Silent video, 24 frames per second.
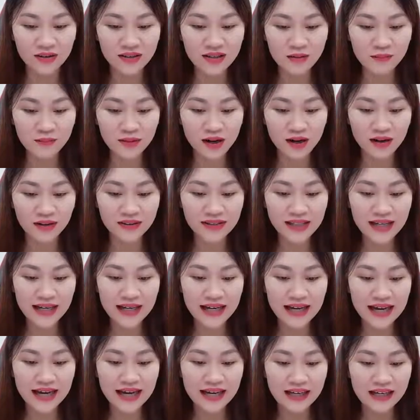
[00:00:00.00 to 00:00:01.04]
giọng nói dễ
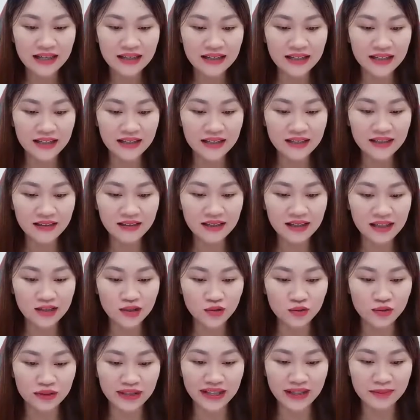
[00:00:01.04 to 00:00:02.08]
nghe, thế nhưng là
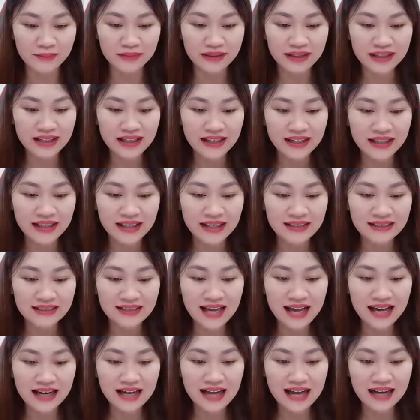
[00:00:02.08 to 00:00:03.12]
chủ tiệm, khán
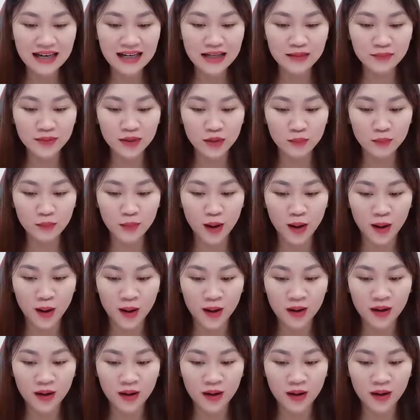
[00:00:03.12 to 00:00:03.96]
giả càng thêm tò mò.